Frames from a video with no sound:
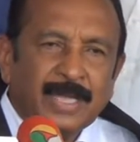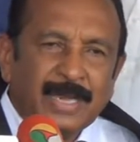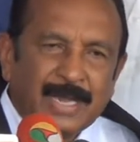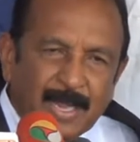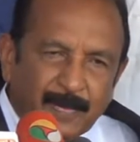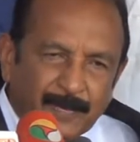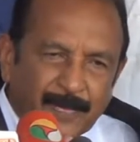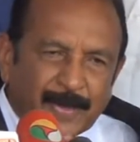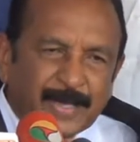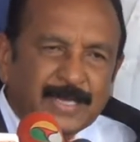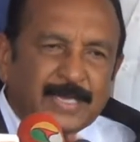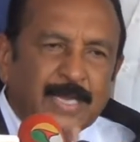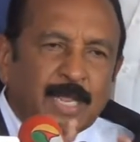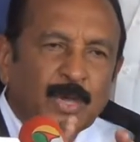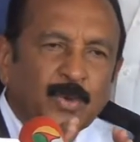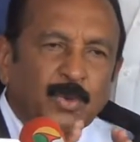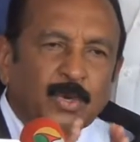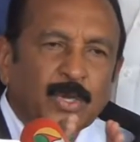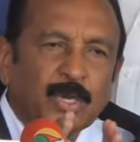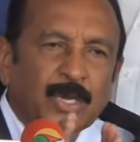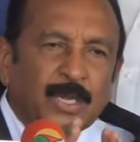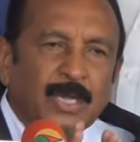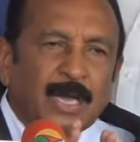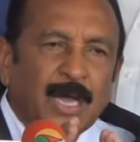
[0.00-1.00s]
என்னை பற்றிய
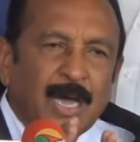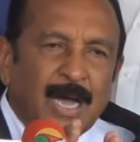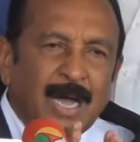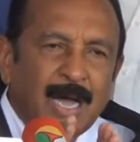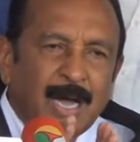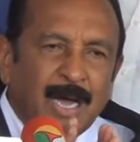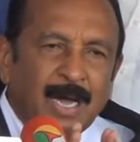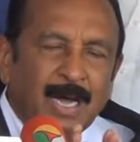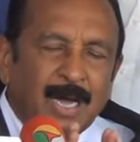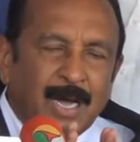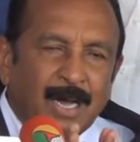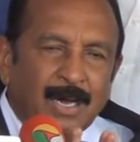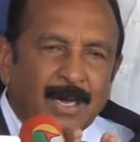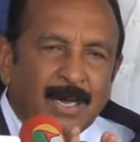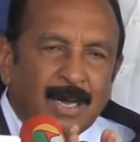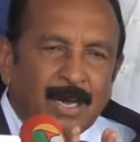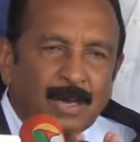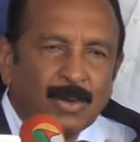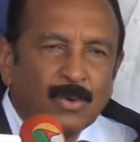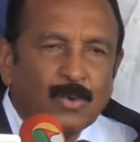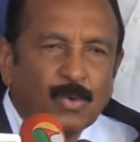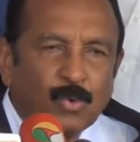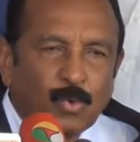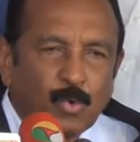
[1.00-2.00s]
ஒரு
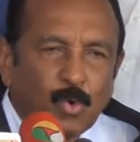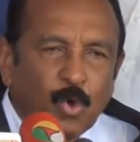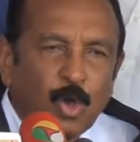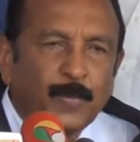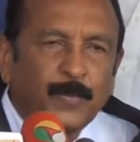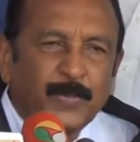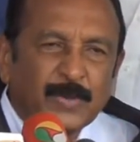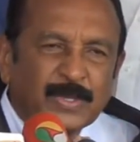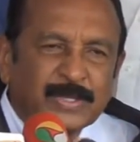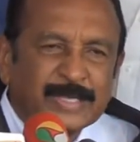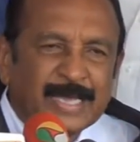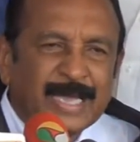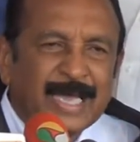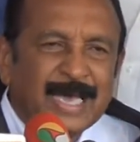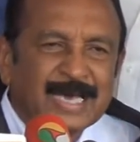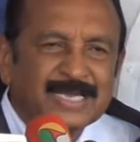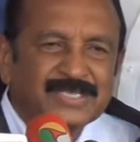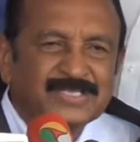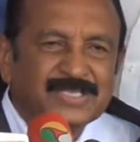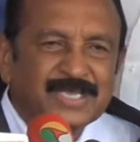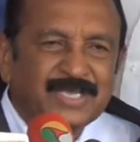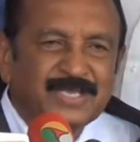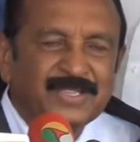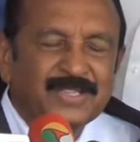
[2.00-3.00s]
கோப்பு
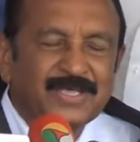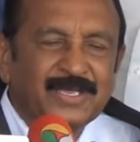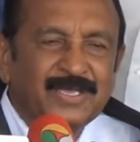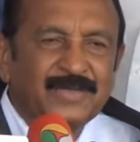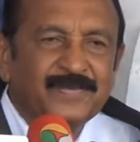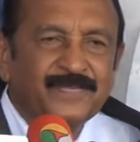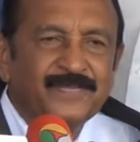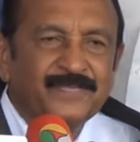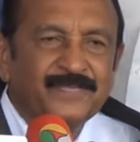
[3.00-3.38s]
தயார் செய்து